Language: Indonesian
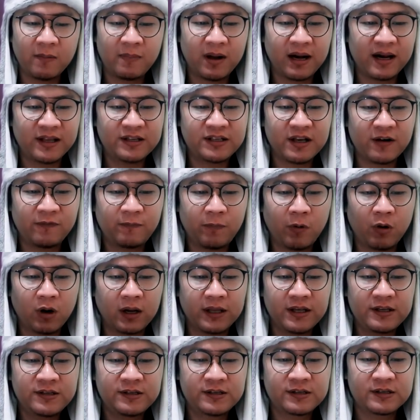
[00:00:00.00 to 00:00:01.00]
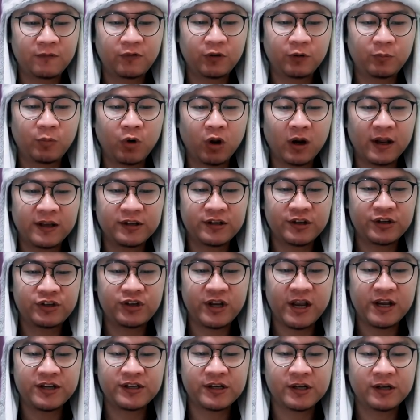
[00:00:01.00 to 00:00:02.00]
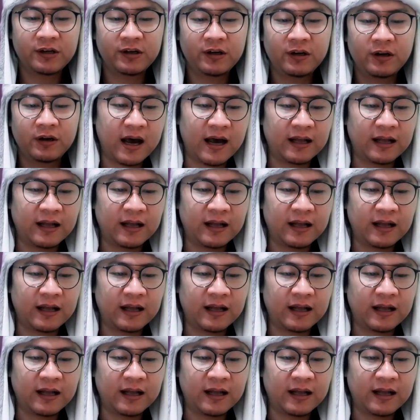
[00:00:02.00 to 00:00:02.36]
Malaysia Police Football Association